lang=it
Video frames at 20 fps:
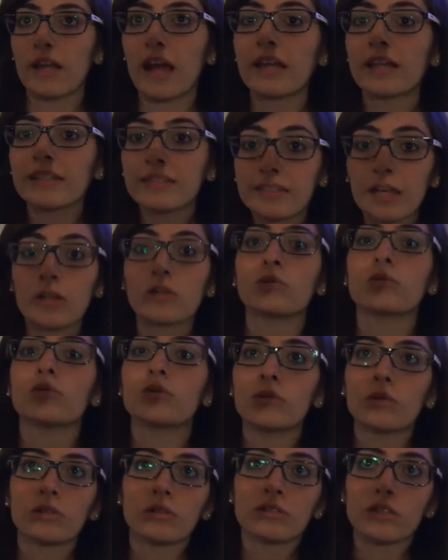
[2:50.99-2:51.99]
all'interno di
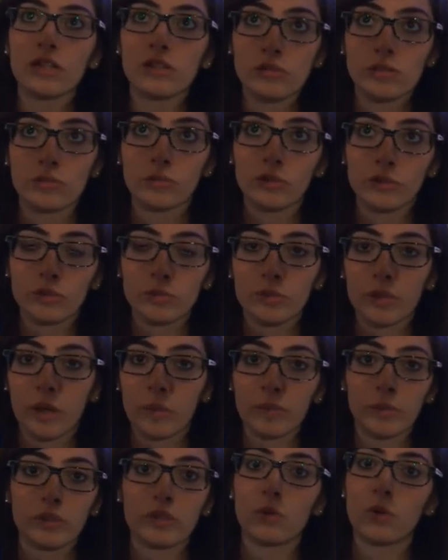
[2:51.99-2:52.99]
un contesto molto più
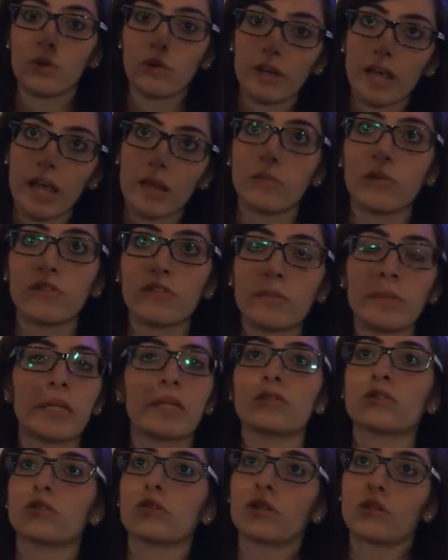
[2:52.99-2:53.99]
ampio di quello che è il
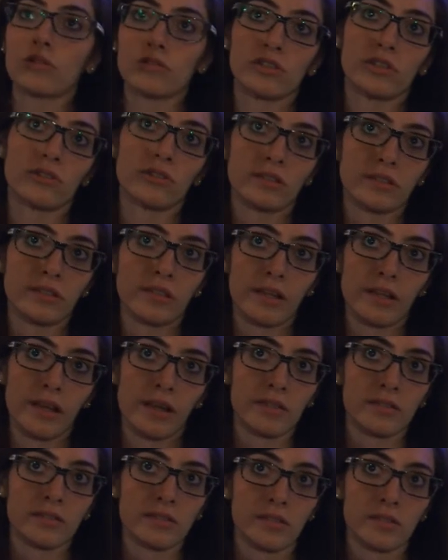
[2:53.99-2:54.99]
movimento e Croce Rossa
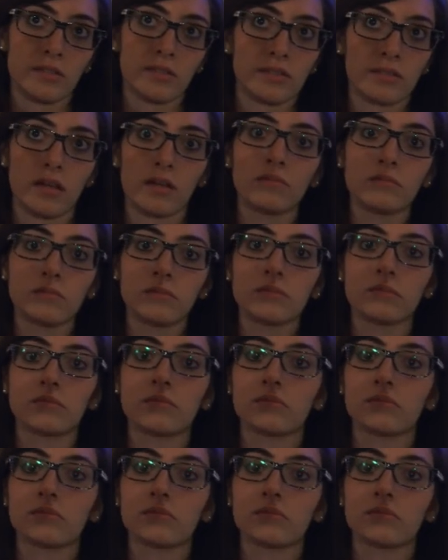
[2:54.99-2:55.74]
italiana stessa.